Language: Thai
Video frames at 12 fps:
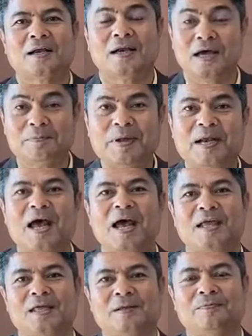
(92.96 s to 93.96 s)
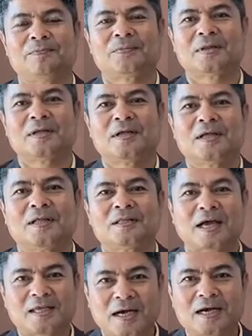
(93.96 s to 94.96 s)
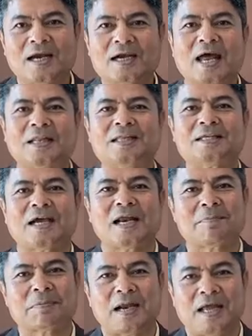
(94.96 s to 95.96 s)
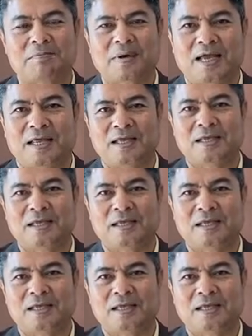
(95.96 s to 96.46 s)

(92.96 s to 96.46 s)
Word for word: เดินไปได้ถ้ายังดึงดันที่จะนับคะแนนใหม่